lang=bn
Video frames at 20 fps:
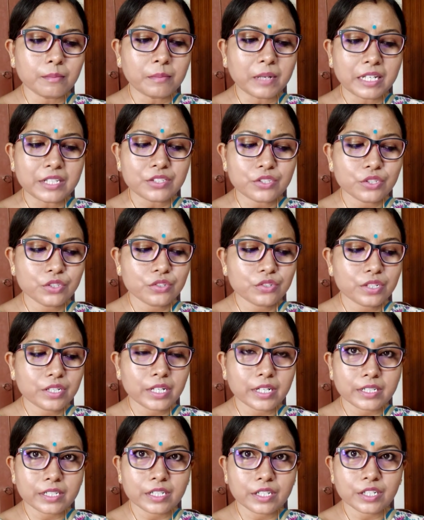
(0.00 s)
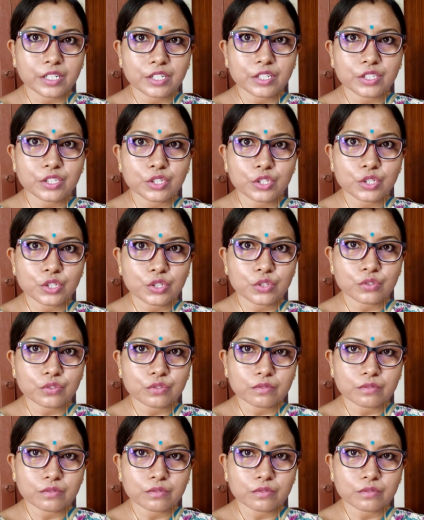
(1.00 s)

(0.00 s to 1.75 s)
মানচিত্রের একটা নির্দিষ্ট